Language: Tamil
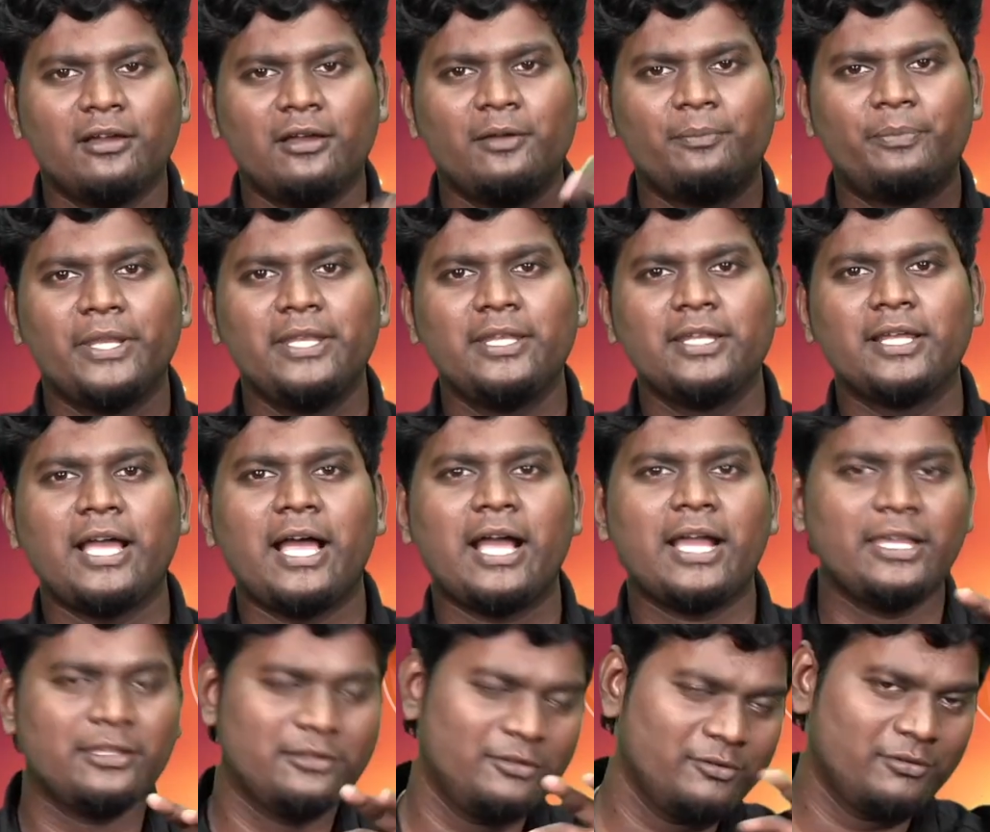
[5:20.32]

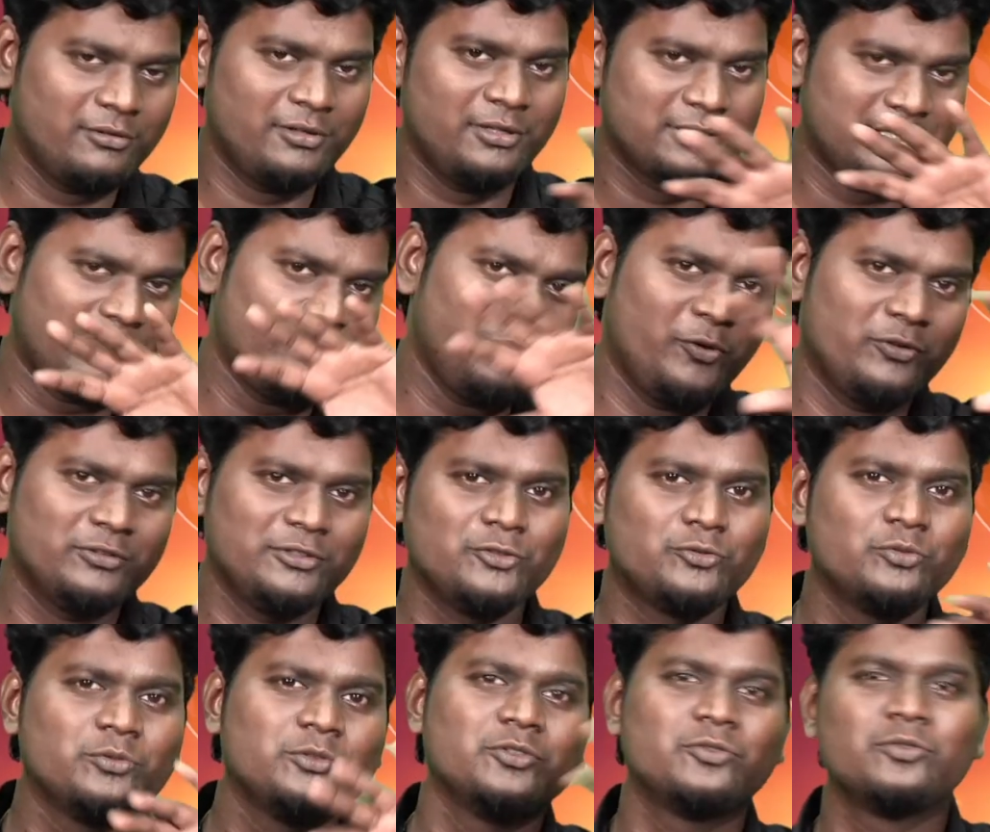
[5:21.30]
பெண்ணுக்காக ஏதோ ஒரு சம்பவம்
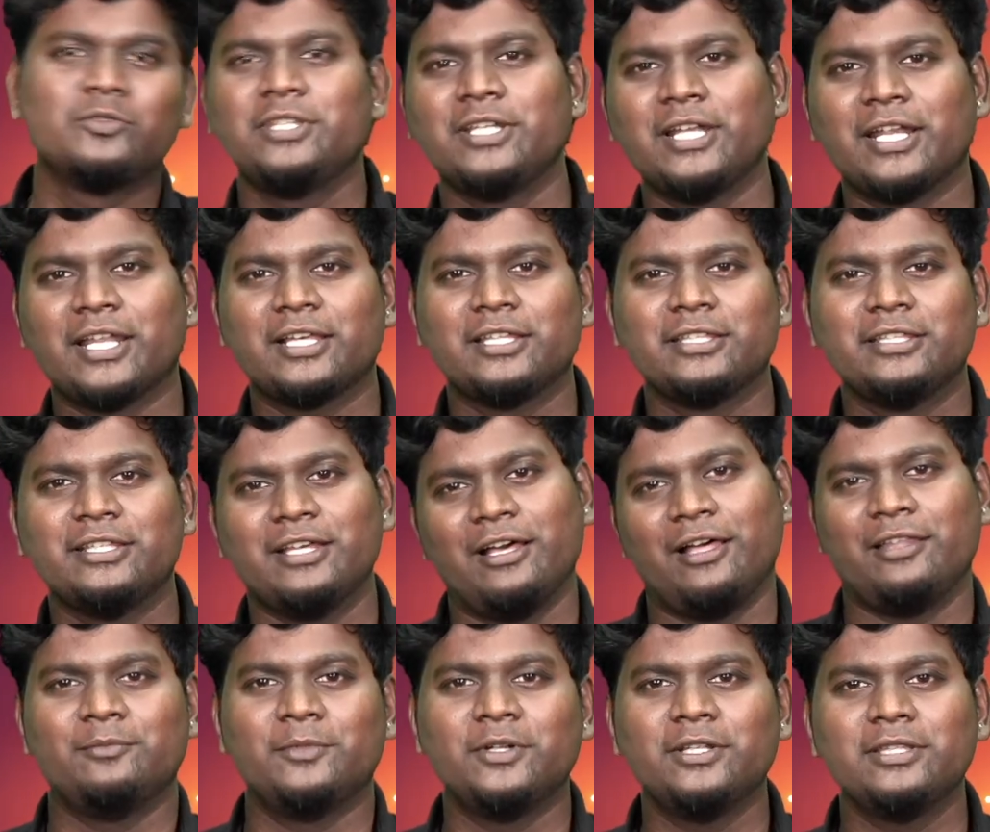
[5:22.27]
வந்து சுற்றி சுற்றி நடக்குது
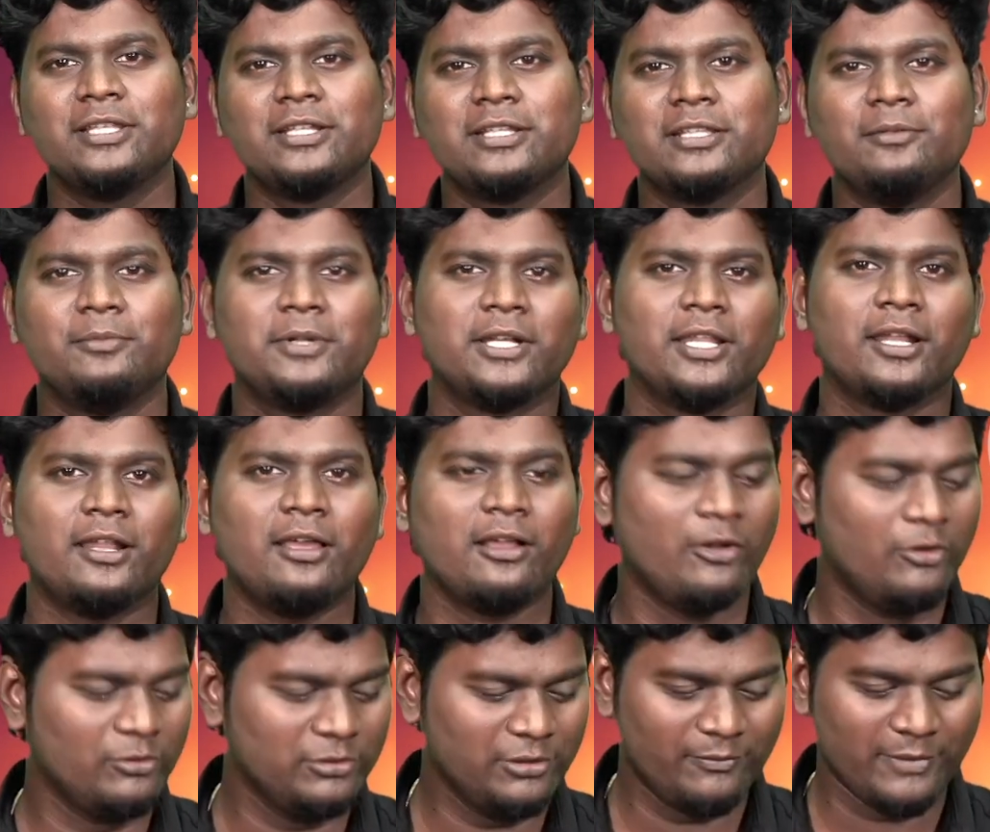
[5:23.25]
அது மட்டும் தெரியுது பட்
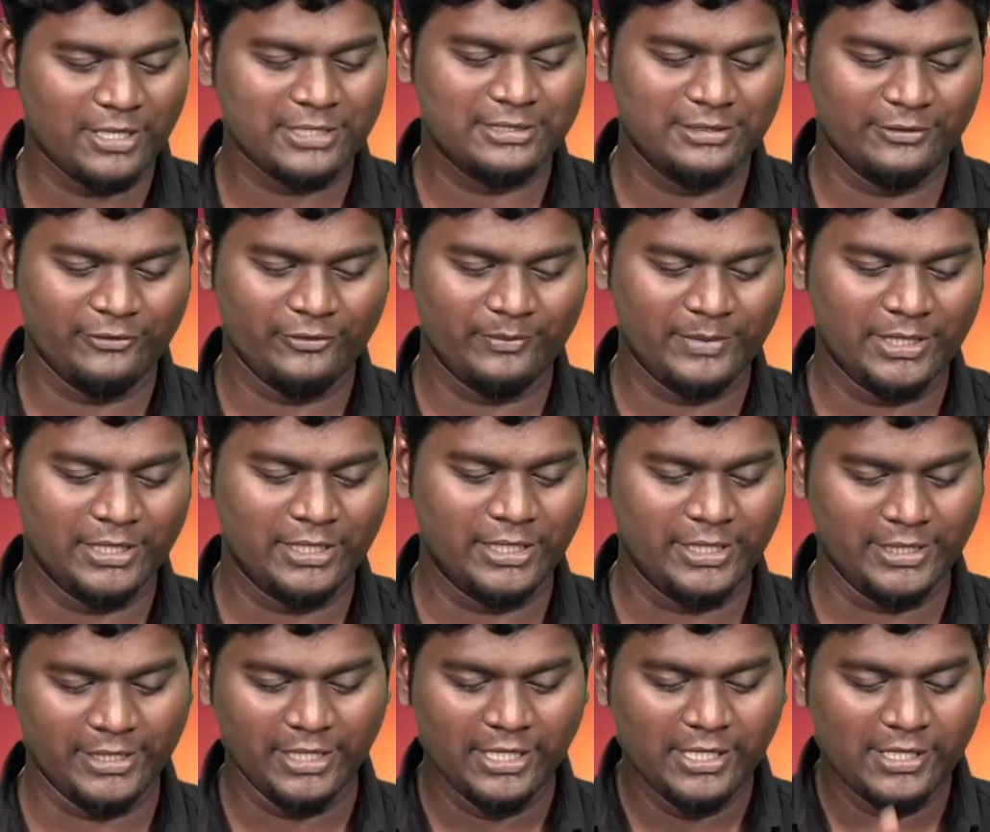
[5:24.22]
ஆனால் கௌதம் வாசுதேவ
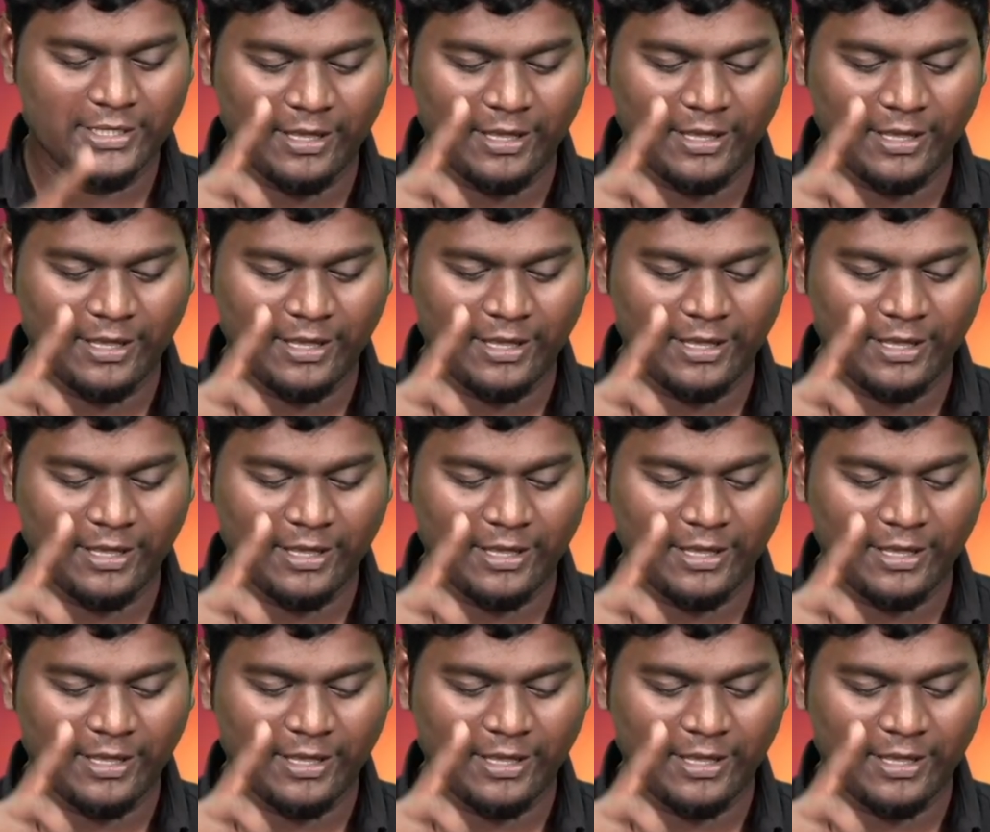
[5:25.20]
மேனன்